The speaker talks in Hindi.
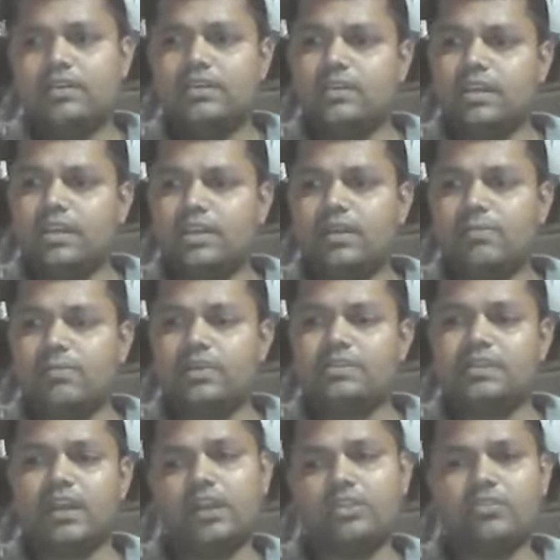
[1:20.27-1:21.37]
यानी कि अपने
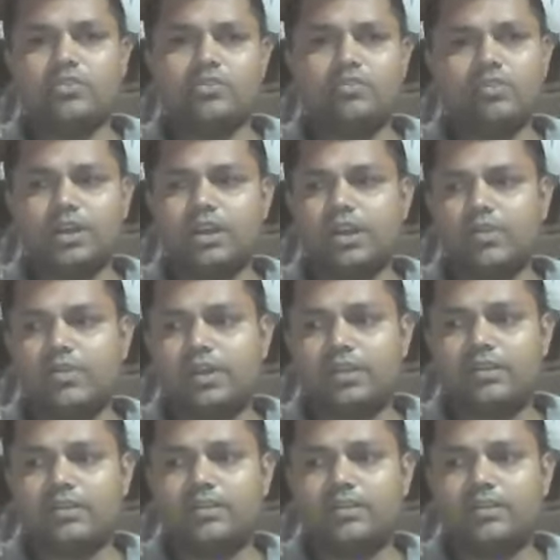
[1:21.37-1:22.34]
सागिर्द को थूक लगाओगे